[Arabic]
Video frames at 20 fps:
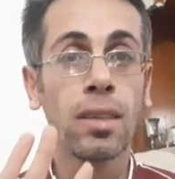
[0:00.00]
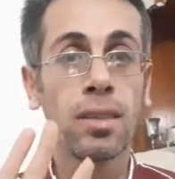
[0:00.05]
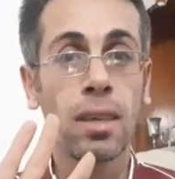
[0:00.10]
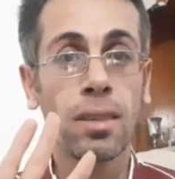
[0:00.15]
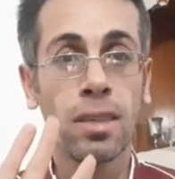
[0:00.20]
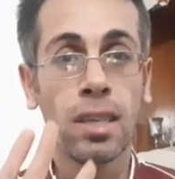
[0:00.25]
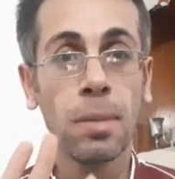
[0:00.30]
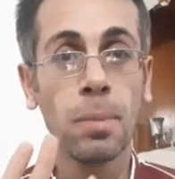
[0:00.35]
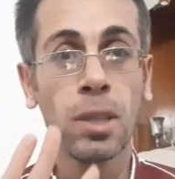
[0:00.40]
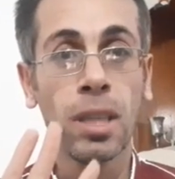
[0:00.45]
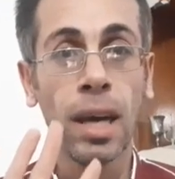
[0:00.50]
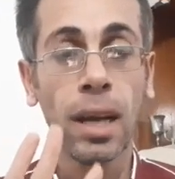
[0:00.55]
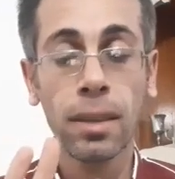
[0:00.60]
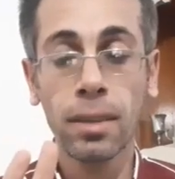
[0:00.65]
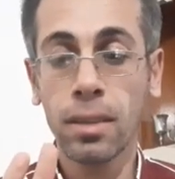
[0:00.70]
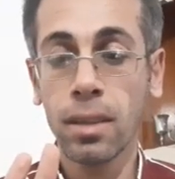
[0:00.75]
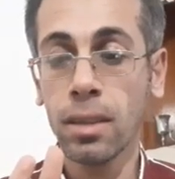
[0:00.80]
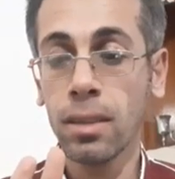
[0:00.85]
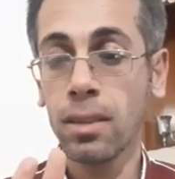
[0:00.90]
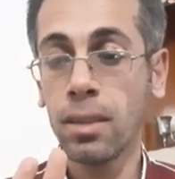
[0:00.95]
اساسيه
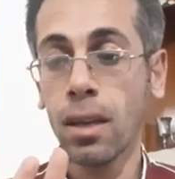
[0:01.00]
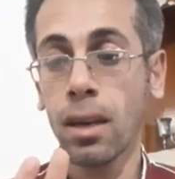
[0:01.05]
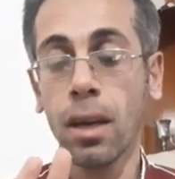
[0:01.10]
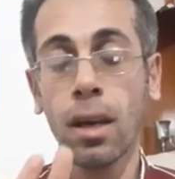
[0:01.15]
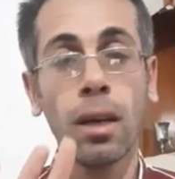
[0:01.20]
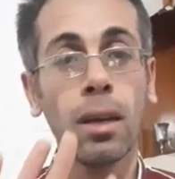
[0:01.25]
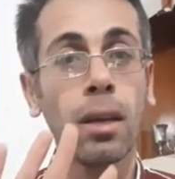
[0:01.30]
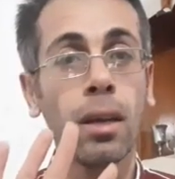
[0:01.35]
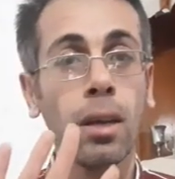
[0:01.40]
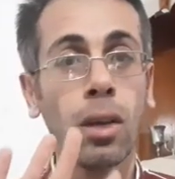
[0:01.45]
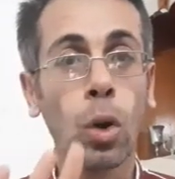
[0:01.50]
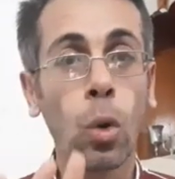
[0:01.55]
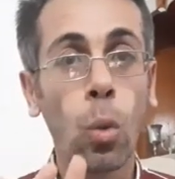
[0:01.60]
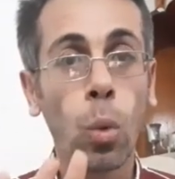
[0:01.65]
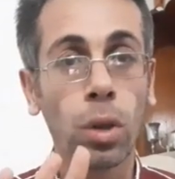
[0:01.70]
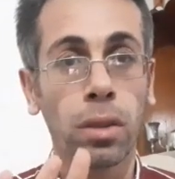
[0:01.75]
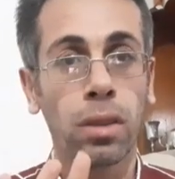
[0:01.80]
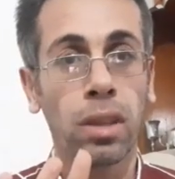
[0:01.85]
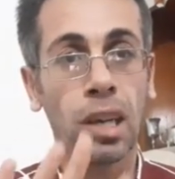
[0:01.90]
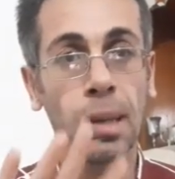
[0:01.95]
بتحدد
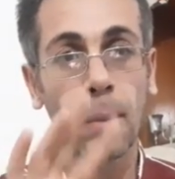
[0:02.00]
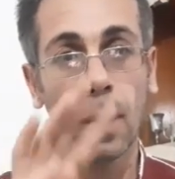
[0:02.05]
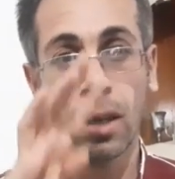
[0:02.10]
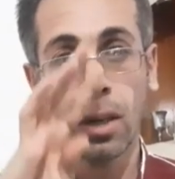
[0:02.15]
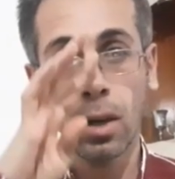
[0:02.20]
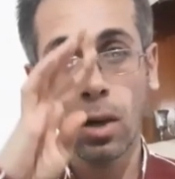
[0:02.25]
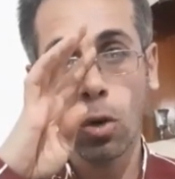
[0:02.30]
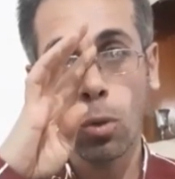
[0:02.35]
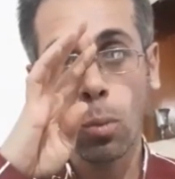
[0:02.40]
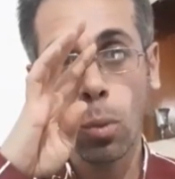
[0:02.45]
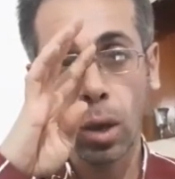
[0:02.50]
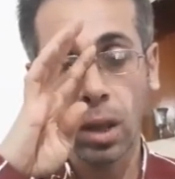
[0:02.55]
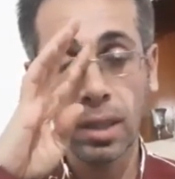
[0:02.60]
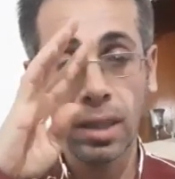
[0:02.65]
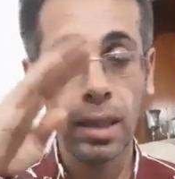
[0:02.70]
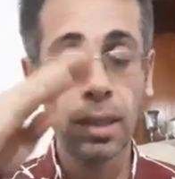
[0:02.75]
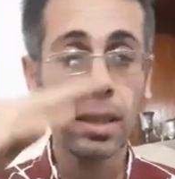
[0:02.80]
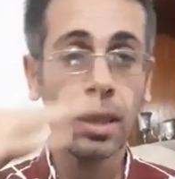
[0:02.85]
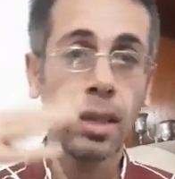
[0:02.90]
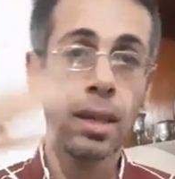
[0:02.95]
قوه طلبك وممكن
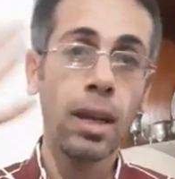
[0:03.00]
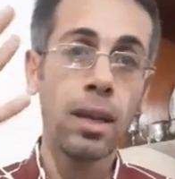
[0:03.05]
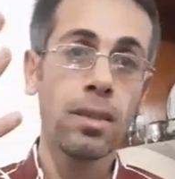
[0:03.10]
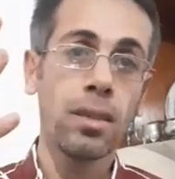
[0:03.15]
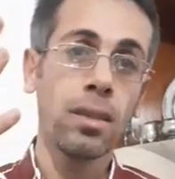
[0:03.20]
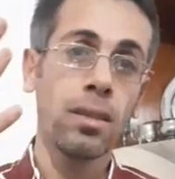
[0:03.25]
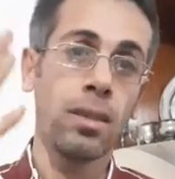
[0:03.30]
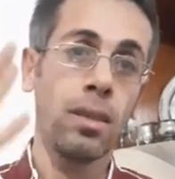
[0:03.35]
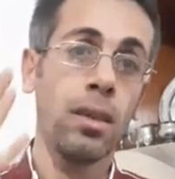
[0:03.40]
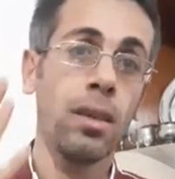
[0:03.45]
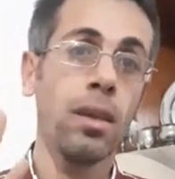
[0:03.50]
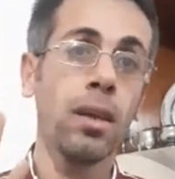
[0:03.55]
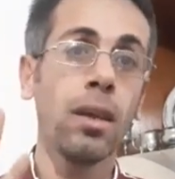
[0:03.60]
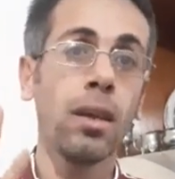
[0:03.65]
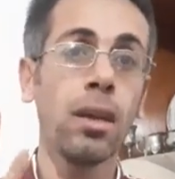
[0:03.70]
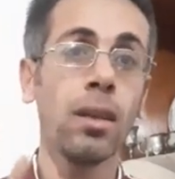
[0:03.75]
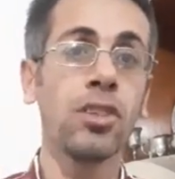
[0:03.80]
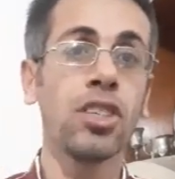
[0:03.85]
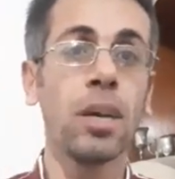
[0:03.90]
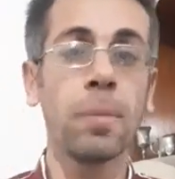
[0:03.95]
تحدد على اساسها
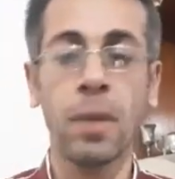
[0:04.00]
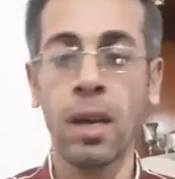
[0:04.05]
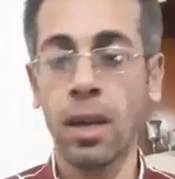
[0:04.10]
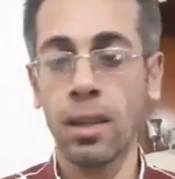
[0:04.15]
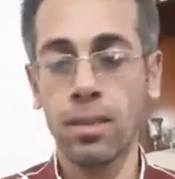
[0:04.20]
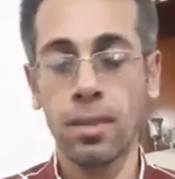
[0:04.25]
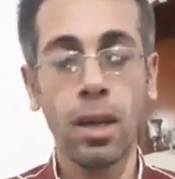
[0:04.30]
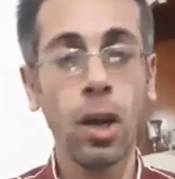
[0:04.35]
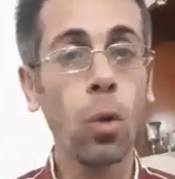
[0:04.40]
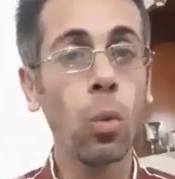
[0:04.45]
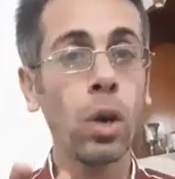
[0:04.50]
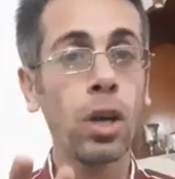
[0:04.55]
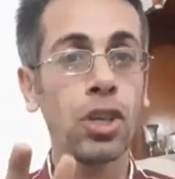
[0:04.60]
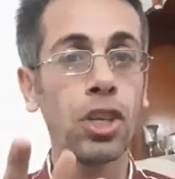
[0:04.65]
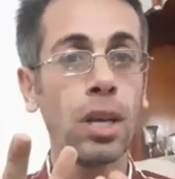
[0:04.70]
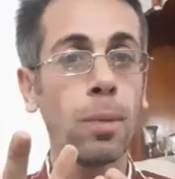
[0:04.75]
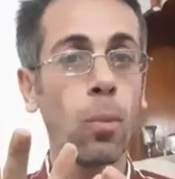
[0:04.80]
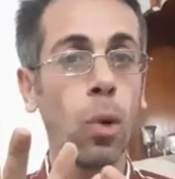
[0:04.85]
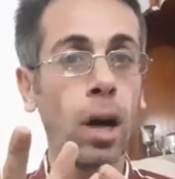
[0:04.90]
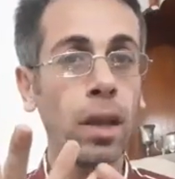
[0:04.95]
الجامعات اول
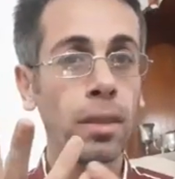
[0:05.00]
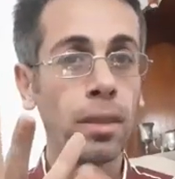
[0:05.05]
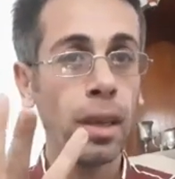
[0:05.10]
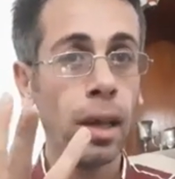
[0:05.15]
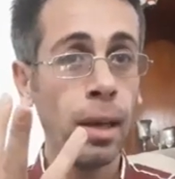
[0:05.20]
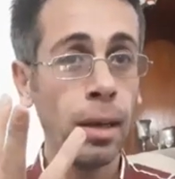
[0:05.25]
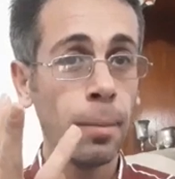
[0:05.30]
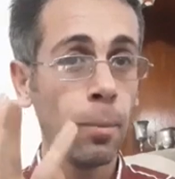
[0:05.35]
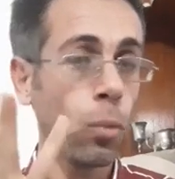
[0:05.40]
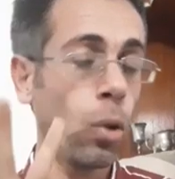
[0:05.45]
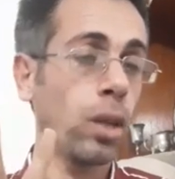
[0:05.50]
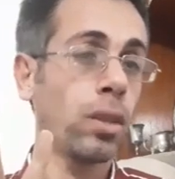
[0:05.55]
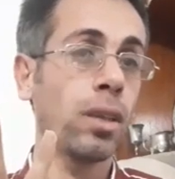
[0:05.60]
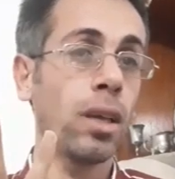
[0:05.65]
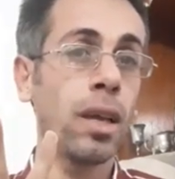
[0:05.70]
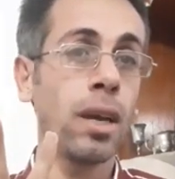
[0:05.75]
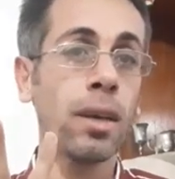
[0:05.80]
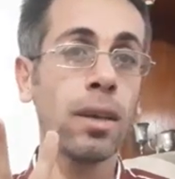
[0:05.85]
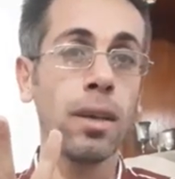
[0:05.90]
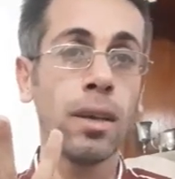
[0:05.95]
شيء المعدل
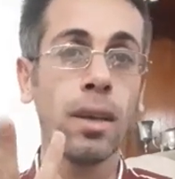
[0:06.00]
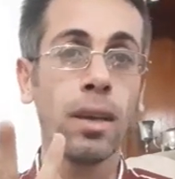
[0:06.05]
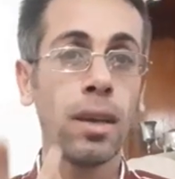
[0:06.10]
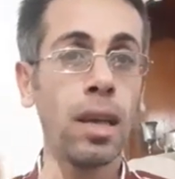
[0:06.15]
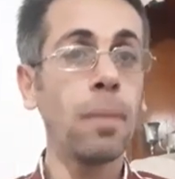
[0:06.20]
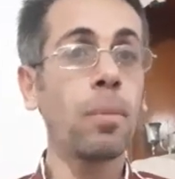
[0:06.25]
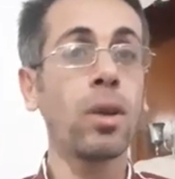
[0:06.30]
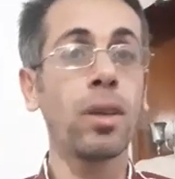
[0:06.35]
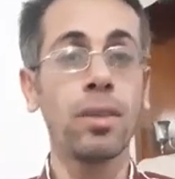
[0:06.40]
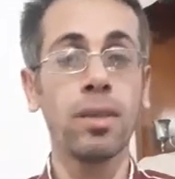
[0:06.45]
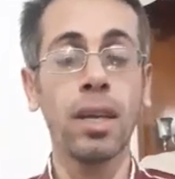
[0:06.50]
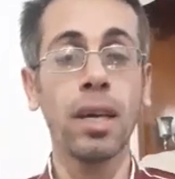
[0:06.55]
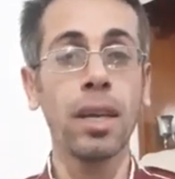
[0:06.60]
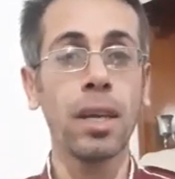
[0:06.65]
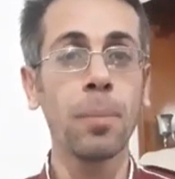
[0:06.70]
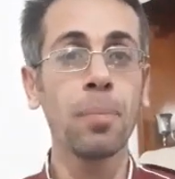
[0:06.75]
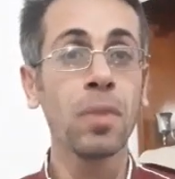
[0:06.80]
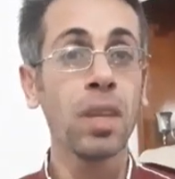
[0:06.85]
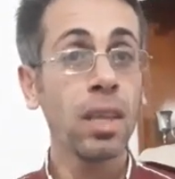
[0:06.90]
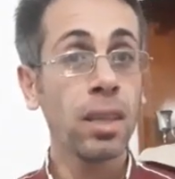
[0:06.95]
معدلك الامر
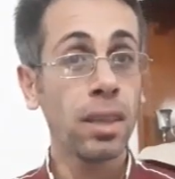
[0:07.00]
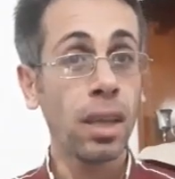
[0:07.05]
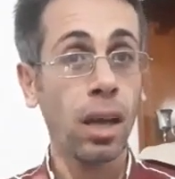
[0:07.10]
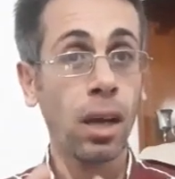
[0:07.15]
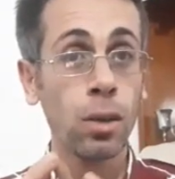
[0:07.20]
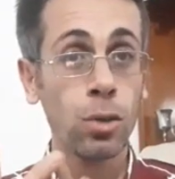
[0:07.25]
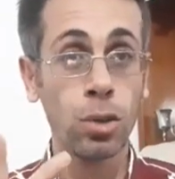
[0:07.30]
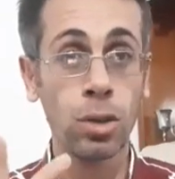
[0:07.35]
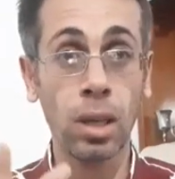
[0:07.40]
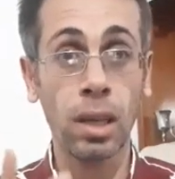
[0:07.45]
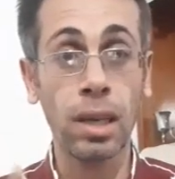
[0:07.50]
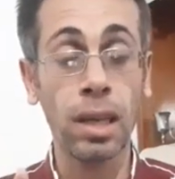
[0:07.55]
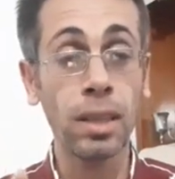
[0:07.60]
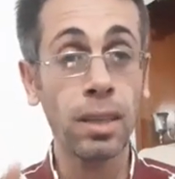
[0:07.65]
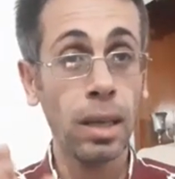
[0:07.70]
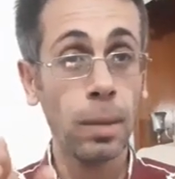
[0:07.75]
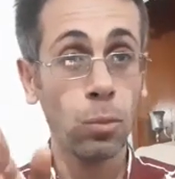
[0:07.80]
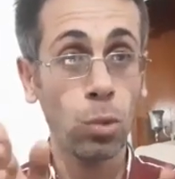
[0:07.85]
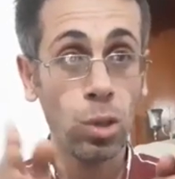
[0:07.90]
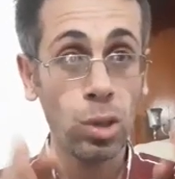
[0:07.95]
الثاني تخصصك اللي انت
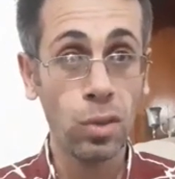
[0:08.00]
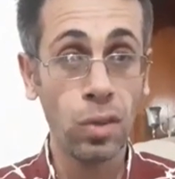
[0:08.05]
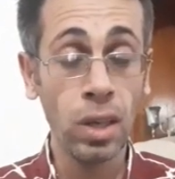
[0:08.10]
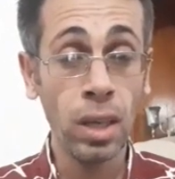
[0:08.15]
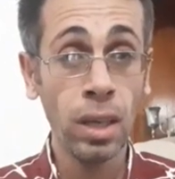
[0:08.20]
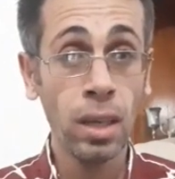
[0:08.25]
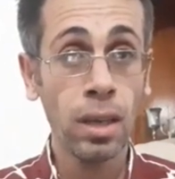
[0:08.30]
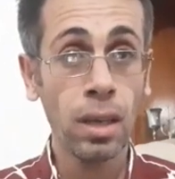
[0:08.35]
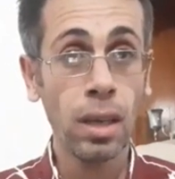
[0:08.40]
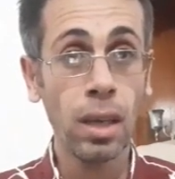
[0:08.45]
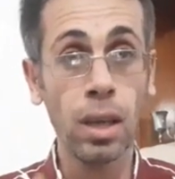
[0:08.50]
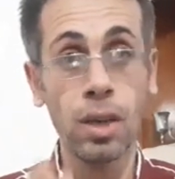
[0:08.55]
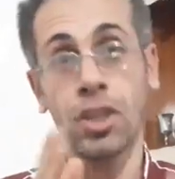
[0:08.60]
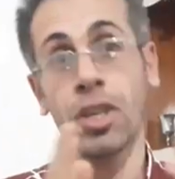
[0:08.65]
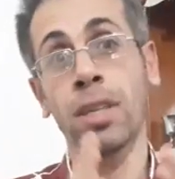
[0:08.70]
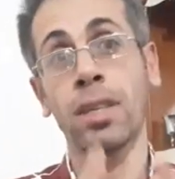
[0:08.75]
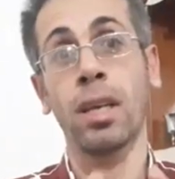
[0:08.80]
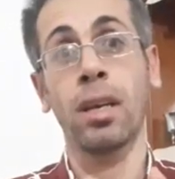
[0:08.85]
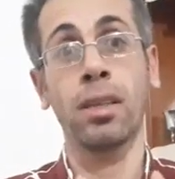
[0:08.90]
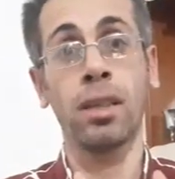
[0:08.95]
عم درسيه اللي
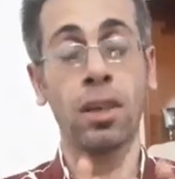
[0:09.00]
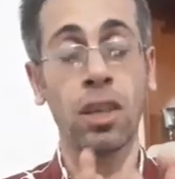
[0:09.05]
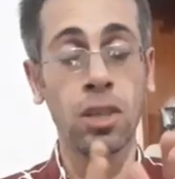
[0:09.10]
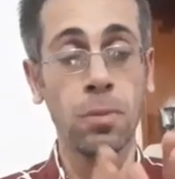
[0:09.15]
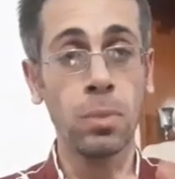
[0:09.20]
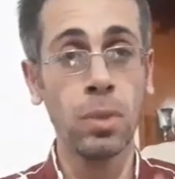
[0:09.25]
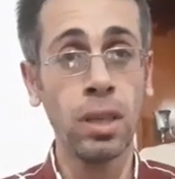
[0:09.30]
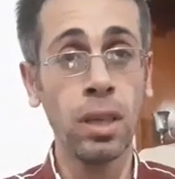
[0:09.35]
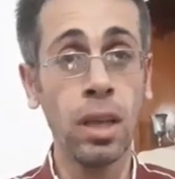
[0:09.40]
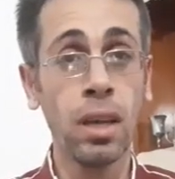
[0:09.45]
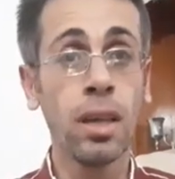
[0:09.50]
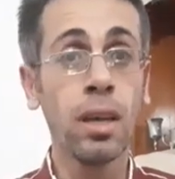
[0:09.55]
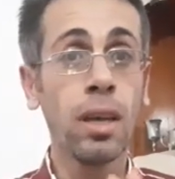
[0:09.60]
شهادتك تخرجت منه